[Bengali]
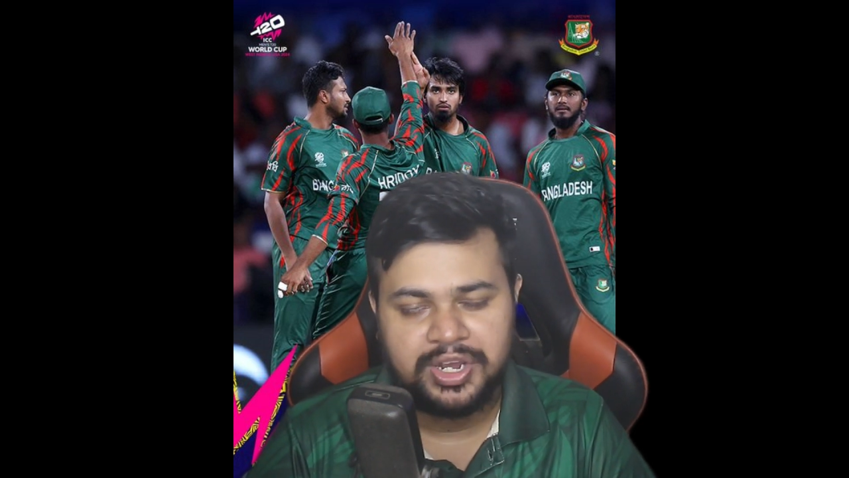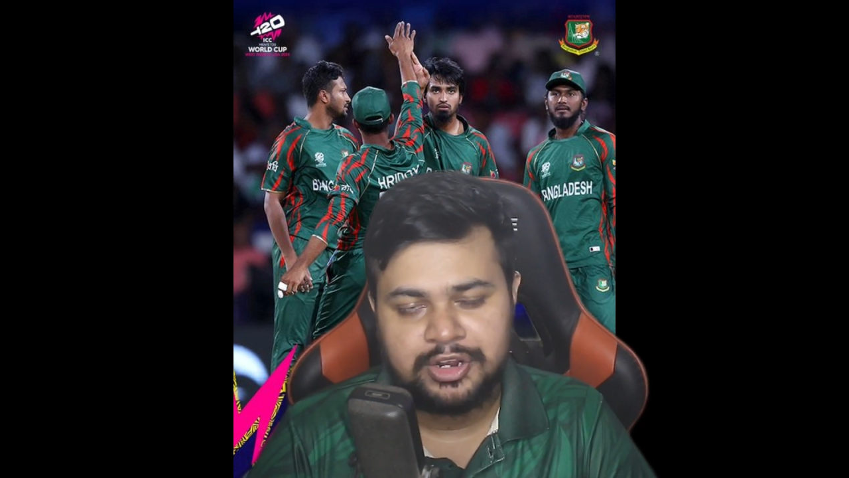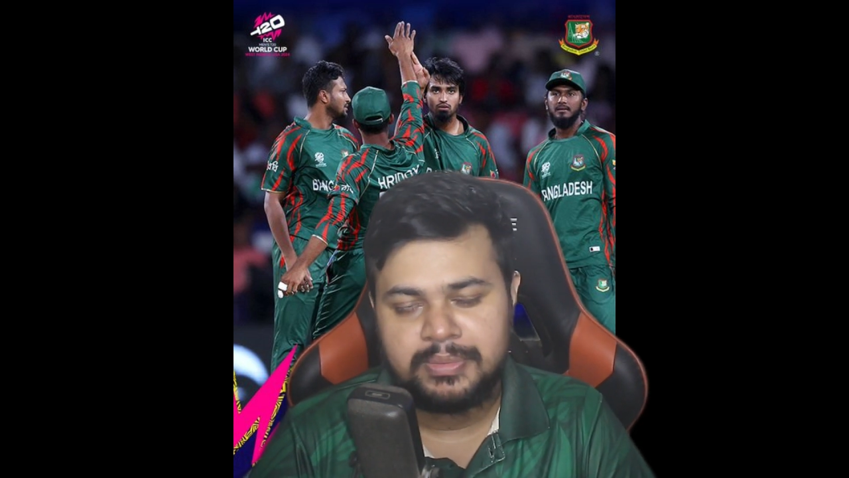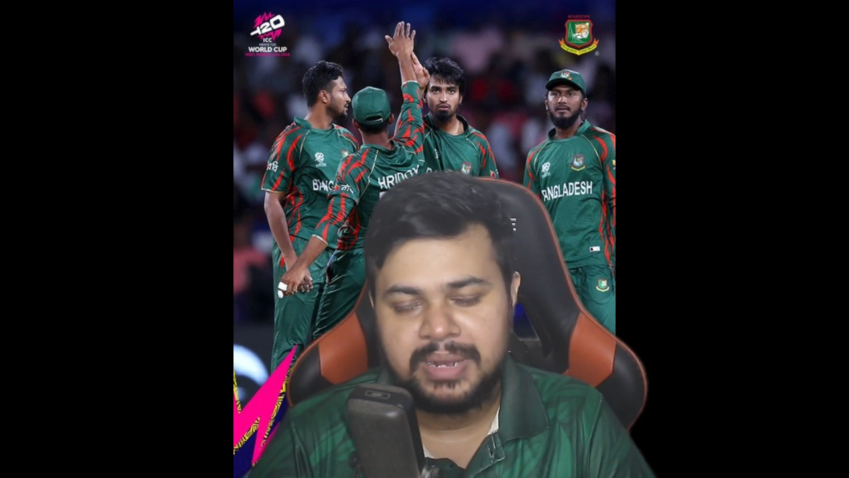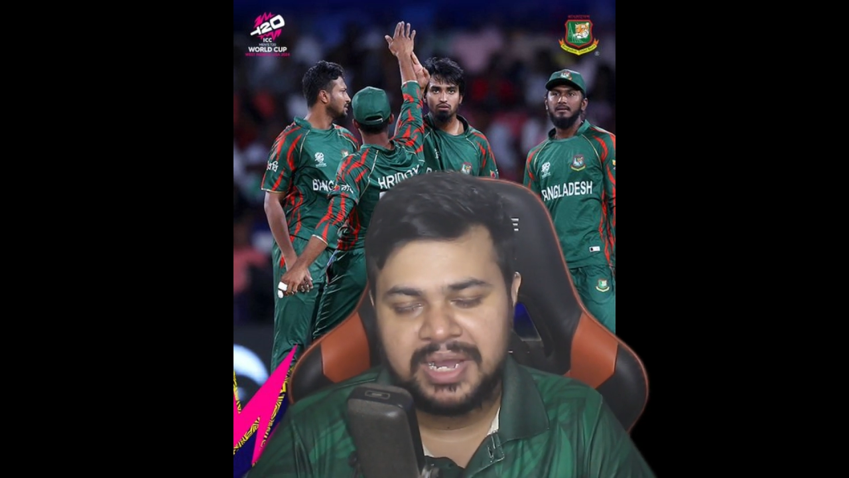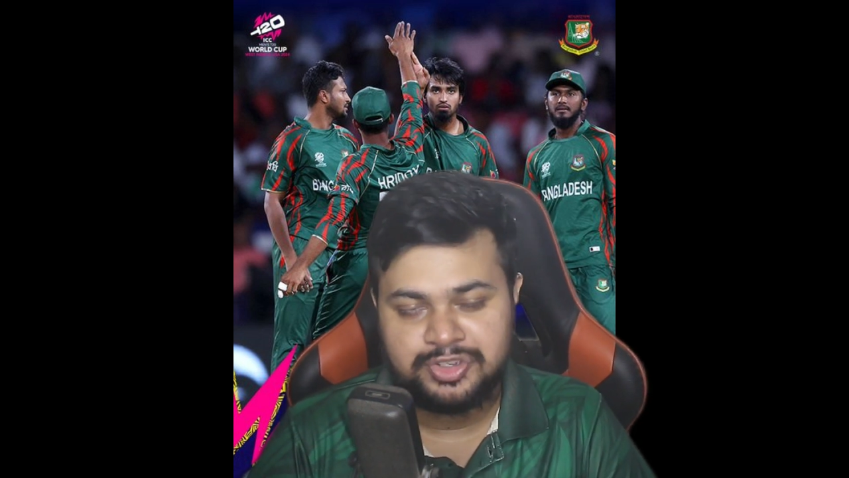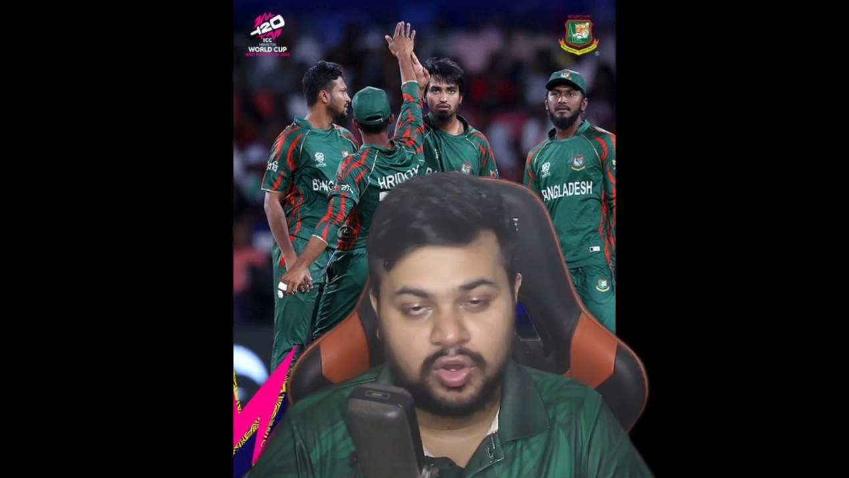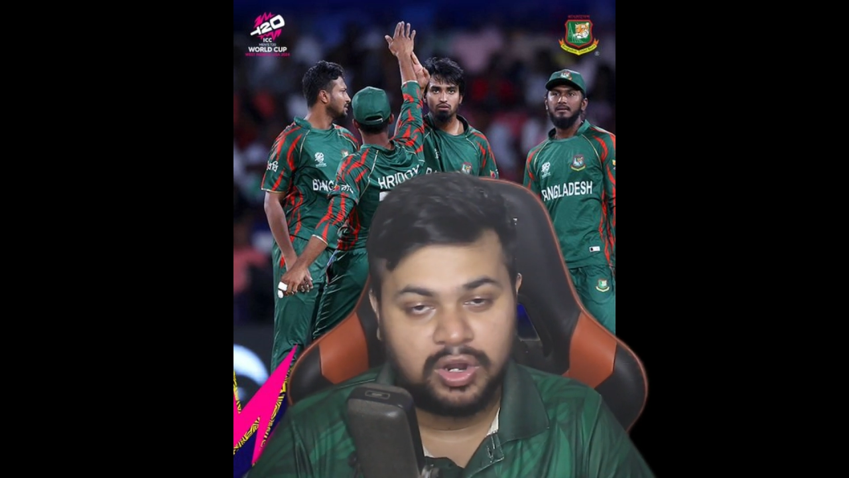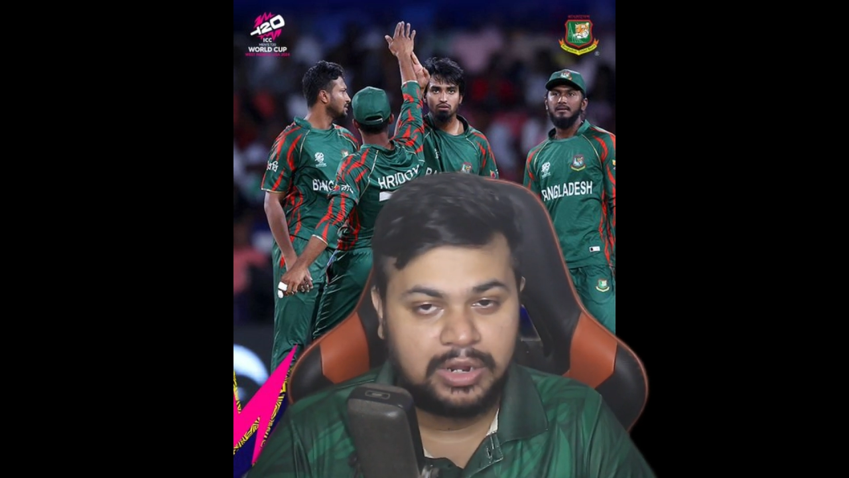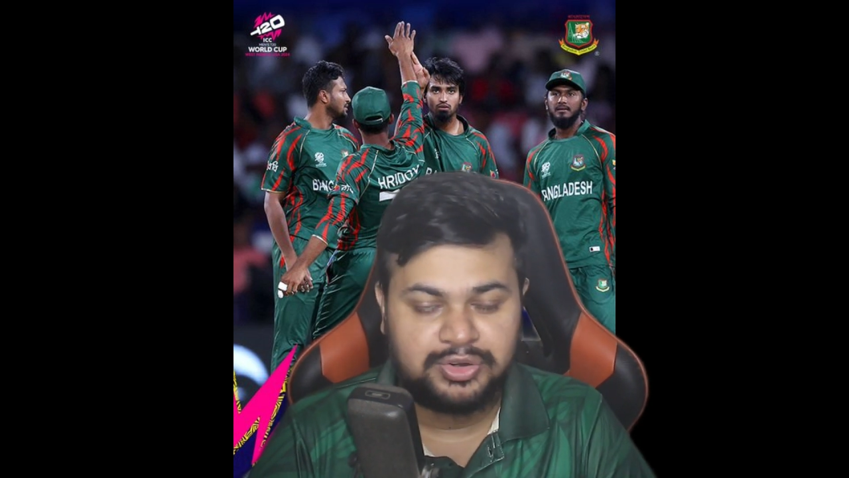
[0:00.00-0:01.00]
ছয় রান করে বাংলাদেশ
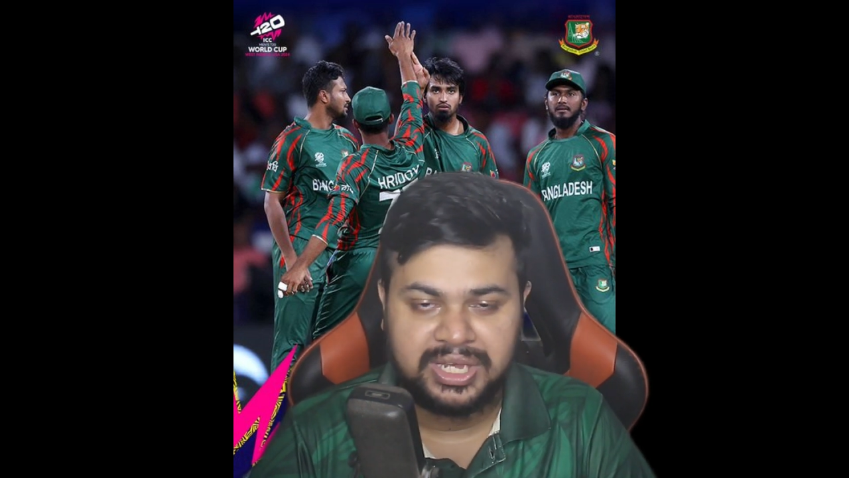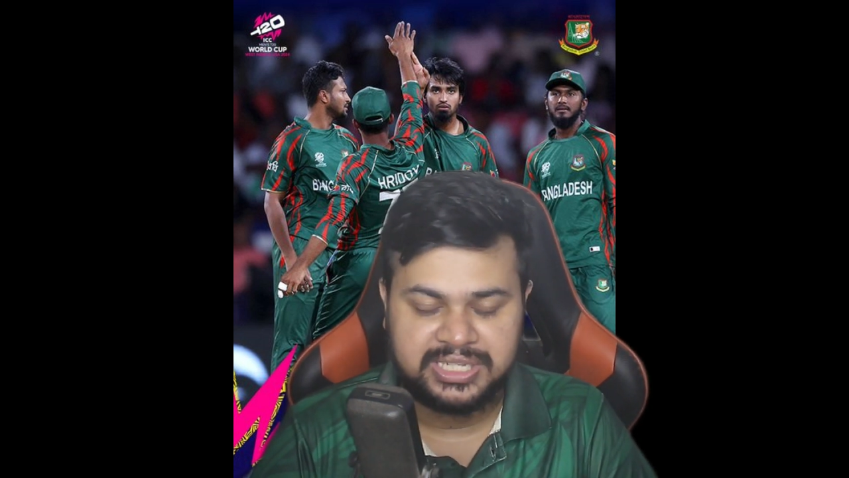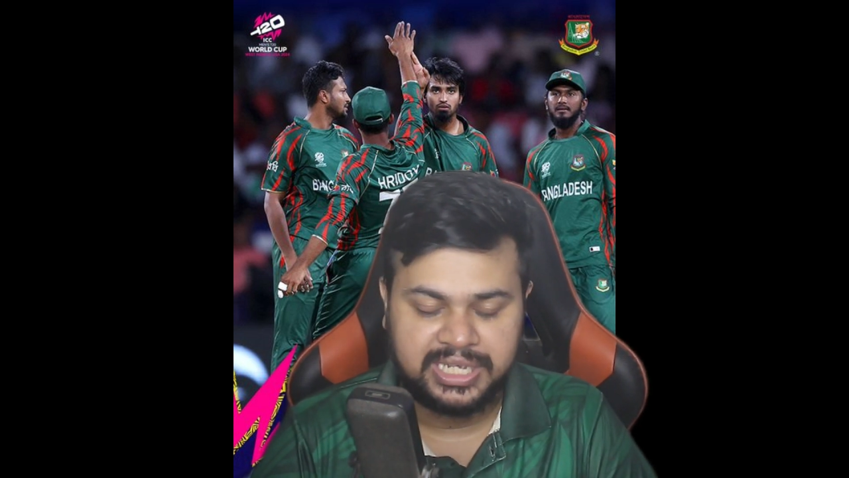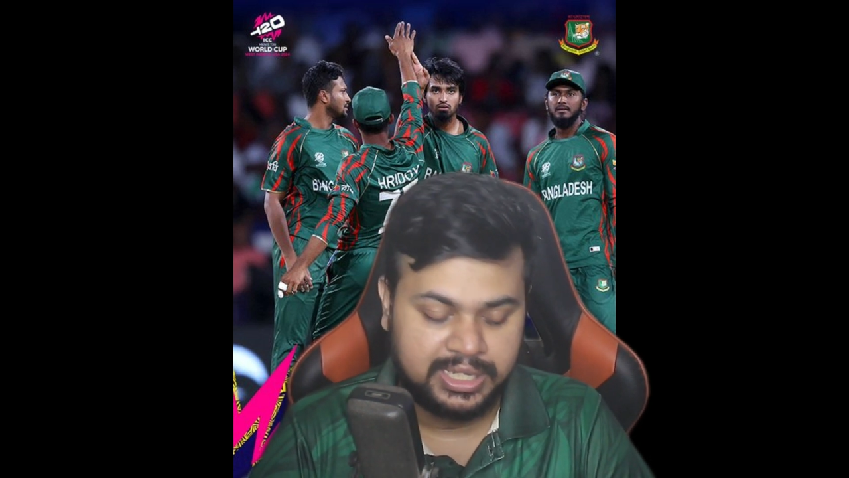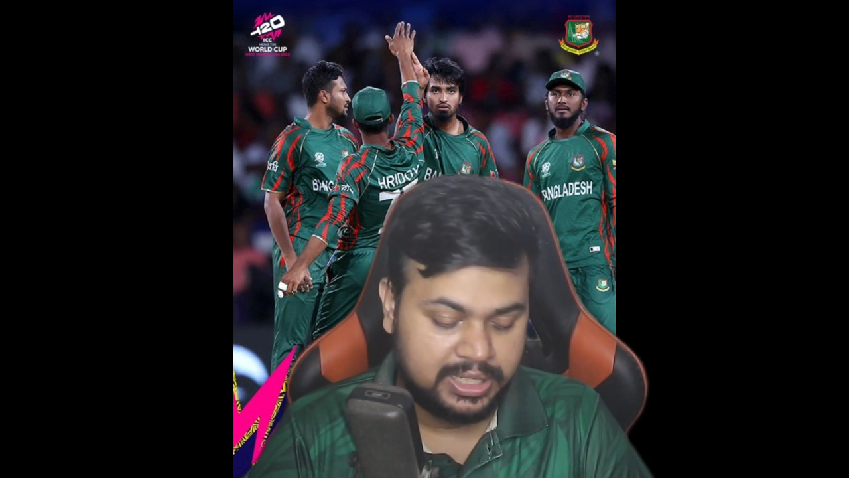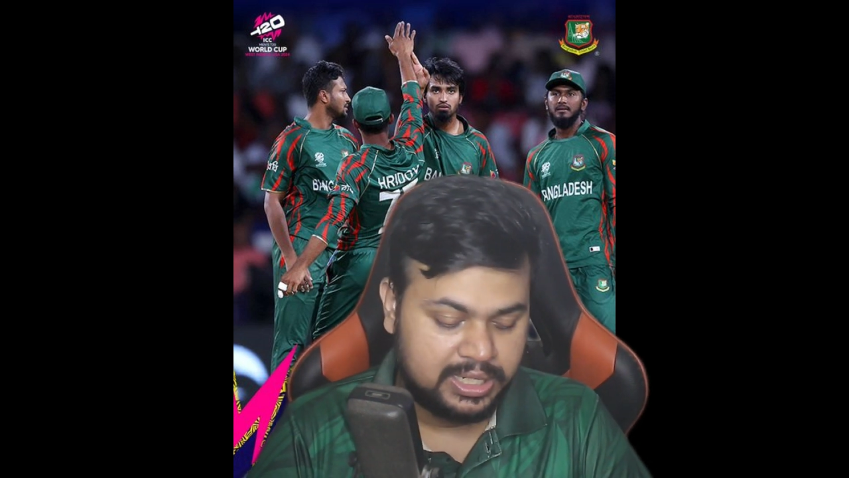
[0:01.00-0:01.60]
অল আউট হয়ে যায়